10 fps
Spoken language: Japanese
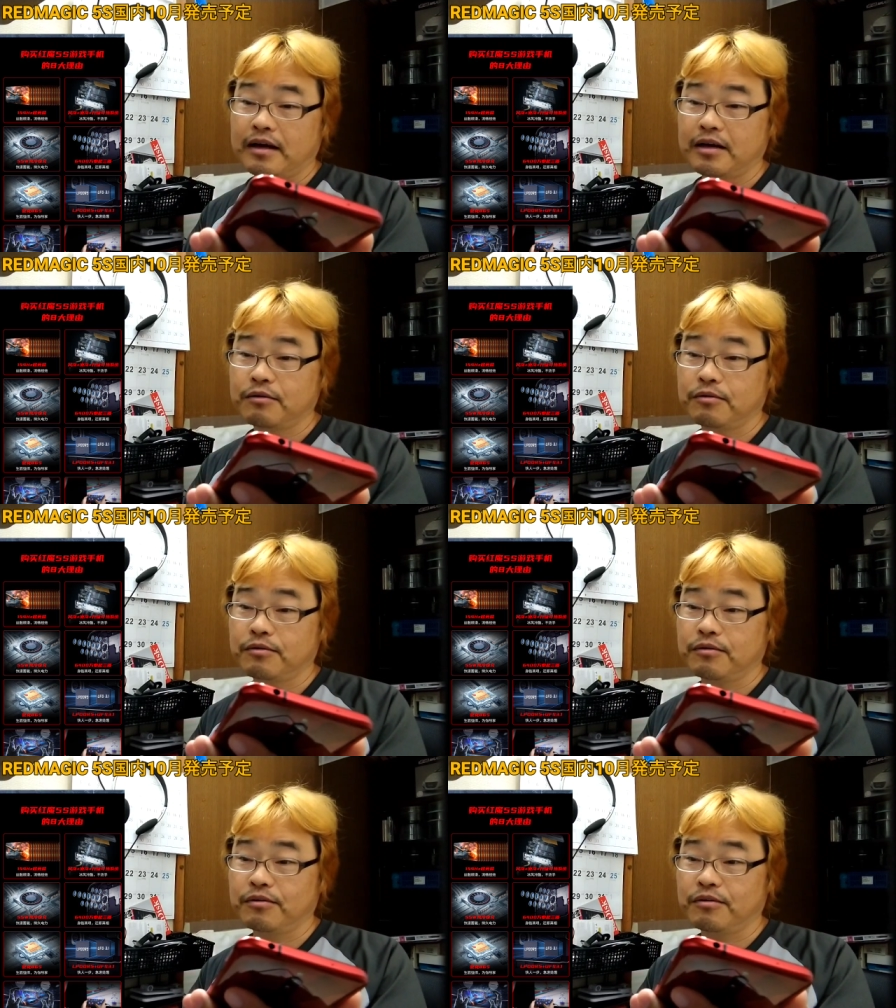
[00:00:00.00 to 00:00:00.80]
あ
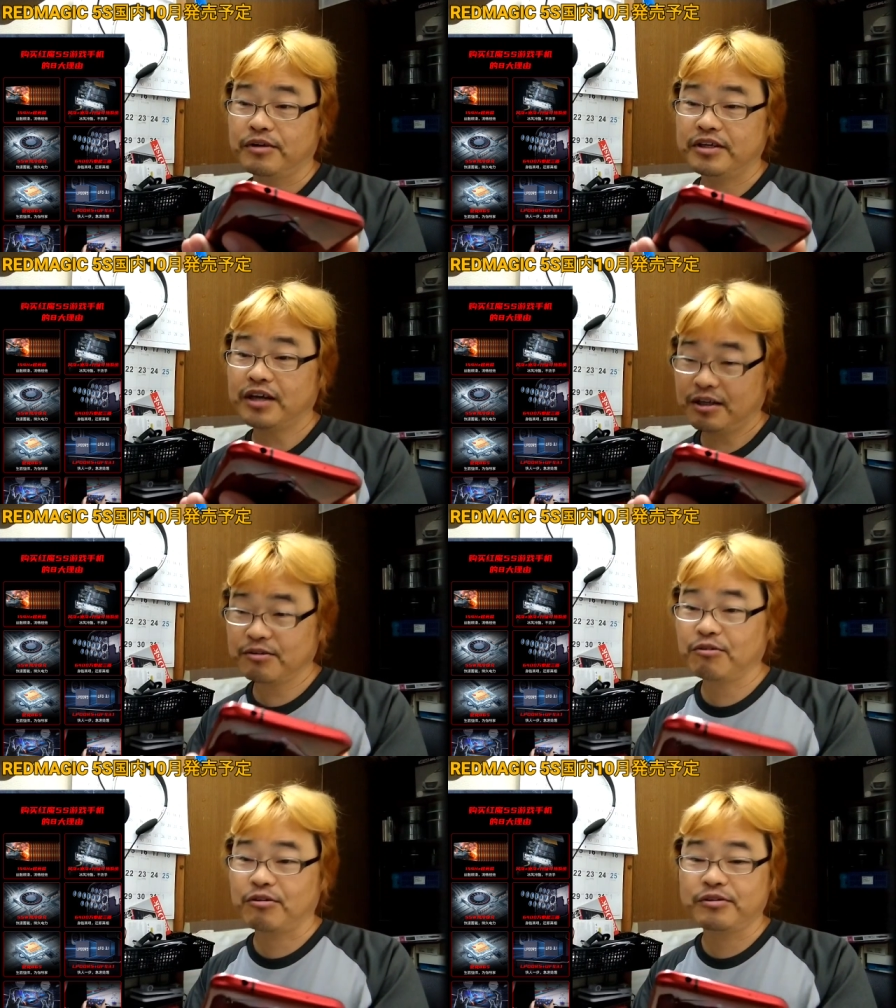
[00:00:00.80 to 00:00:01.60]
のー、意外
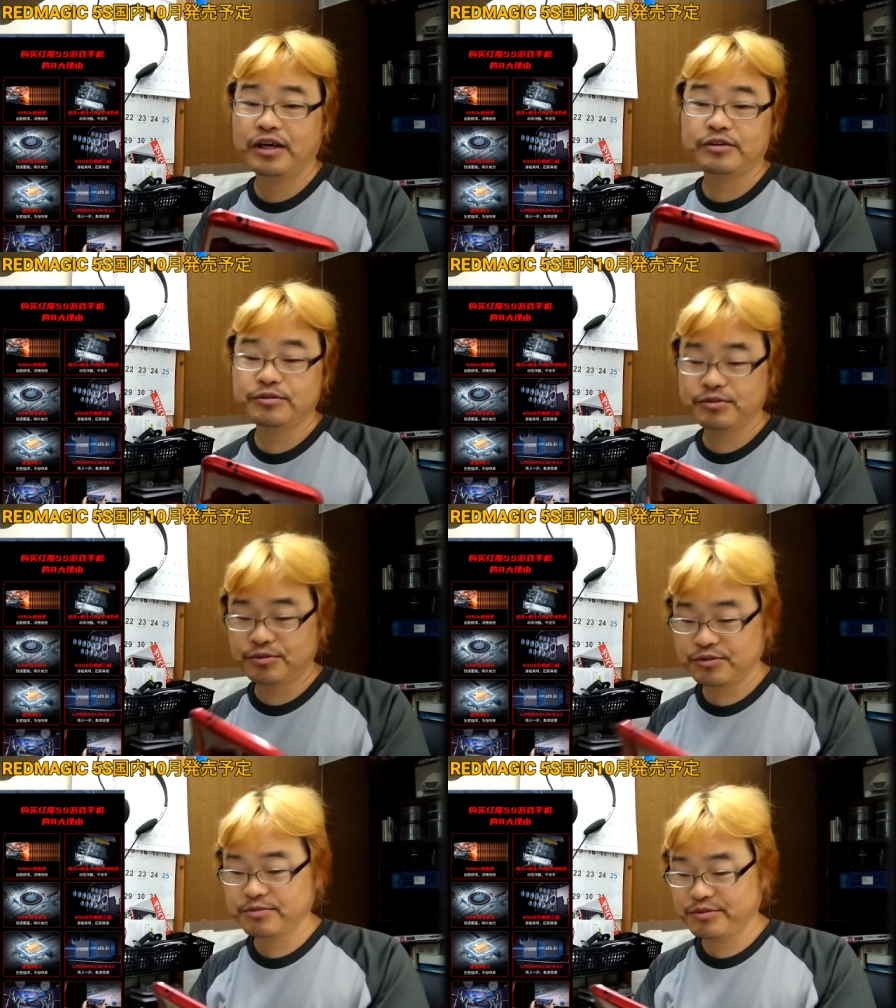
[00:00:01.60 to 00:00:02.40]
と
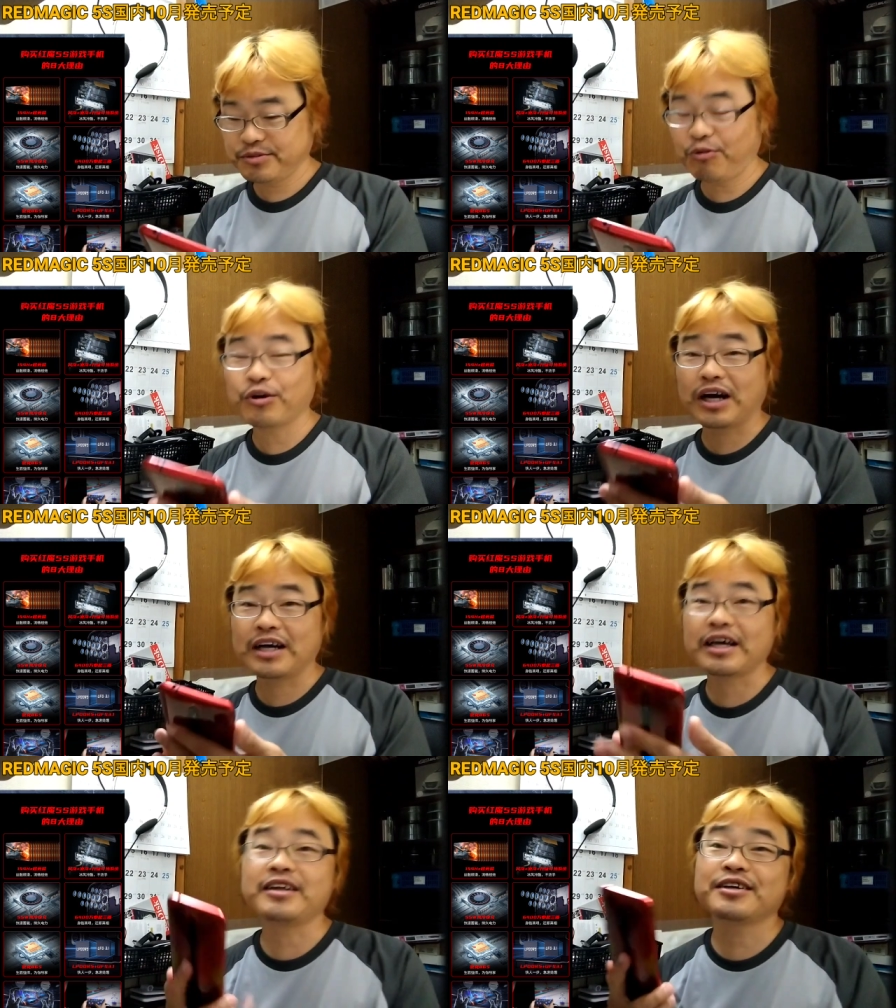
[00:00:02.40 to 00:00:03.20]
YouTube 動
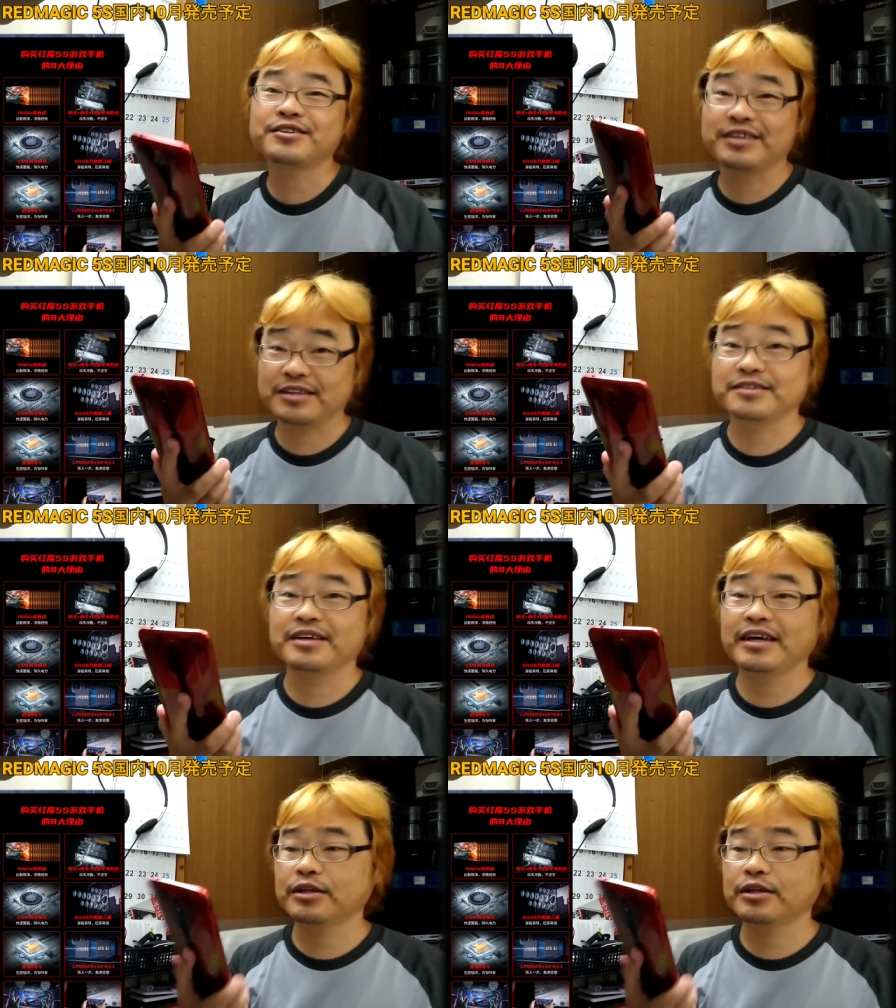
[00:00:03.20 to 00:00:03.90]
画やりやすいです。